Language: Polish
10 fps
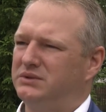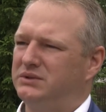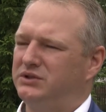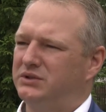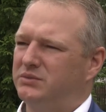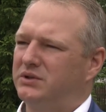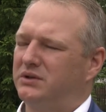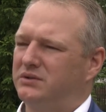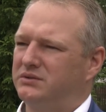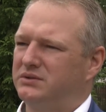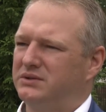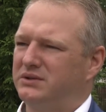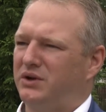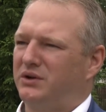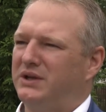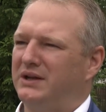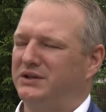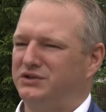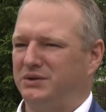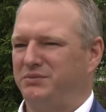idziemy krok, y, krok dalej,
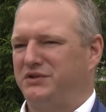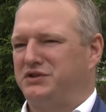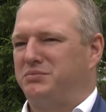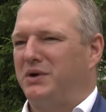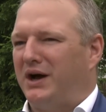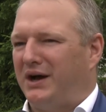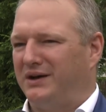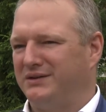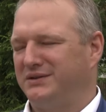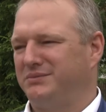czyli powiedzieliśmy A,